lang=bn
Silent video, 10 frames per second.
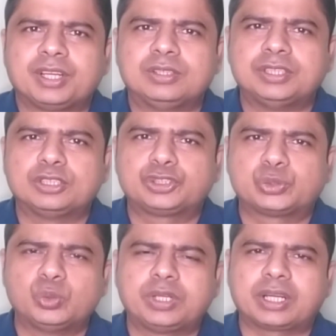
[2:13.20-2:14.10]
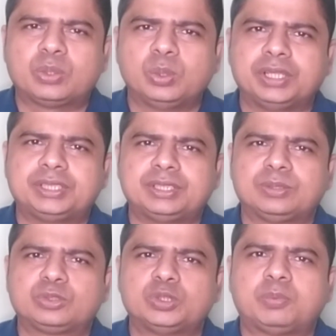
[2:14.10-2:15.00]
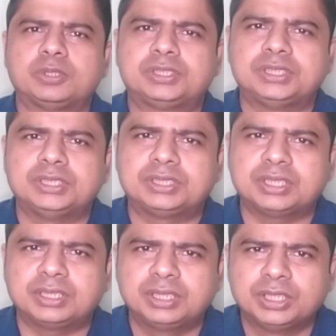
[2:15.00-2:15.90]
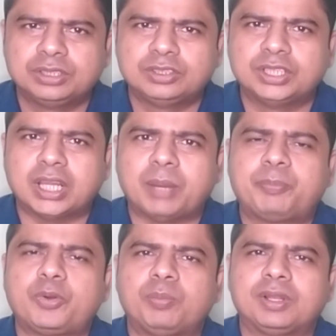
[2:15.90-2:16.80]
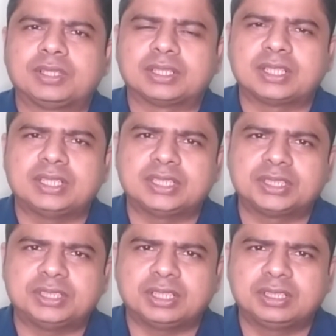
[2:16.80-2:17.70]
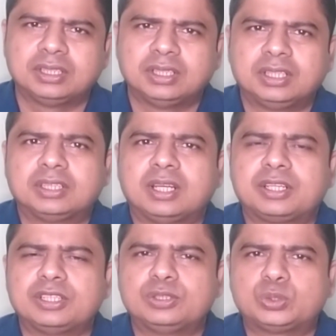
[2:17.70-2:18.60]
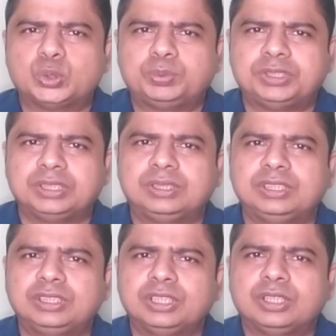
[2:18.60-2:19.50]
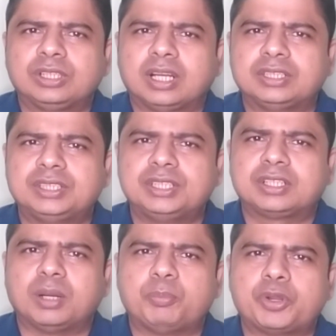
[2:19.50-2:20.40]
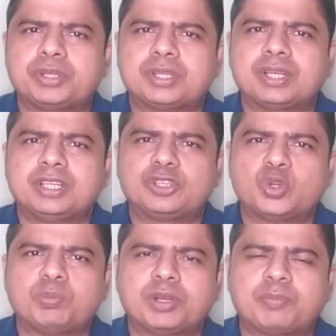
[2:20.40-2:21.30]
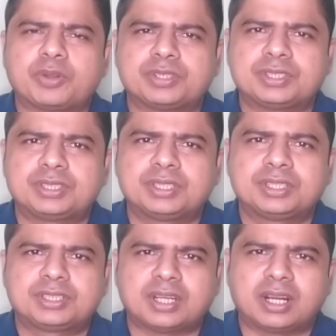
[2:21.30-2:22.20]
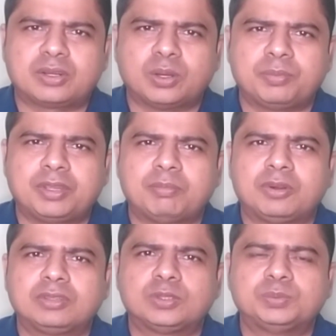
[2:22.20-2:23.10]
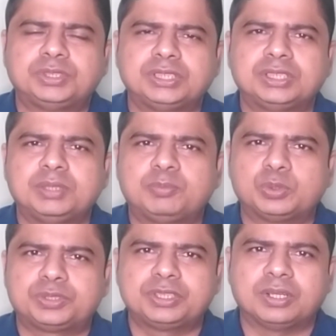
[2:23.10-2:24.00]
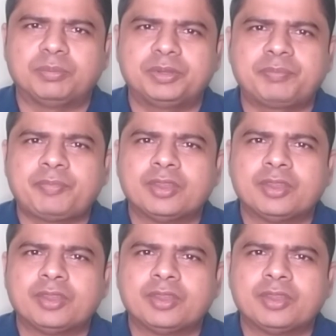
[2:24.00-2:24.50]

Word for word: কিন্তু যেহেতু স্কুলটা খুলেছে নতুন পরিস্থিতিতে যদি অ্যাপ্রুভাল তাড়াতাড়ি এসে যায় তাহলে কিন্তু খুব শীঘ্রই আইসিটি কম্পিউটারের রিক্রুটমেন্ট প্রসেস স্টার্ট হবে এবং খুব শীঘ্রই পোস্টিং হবে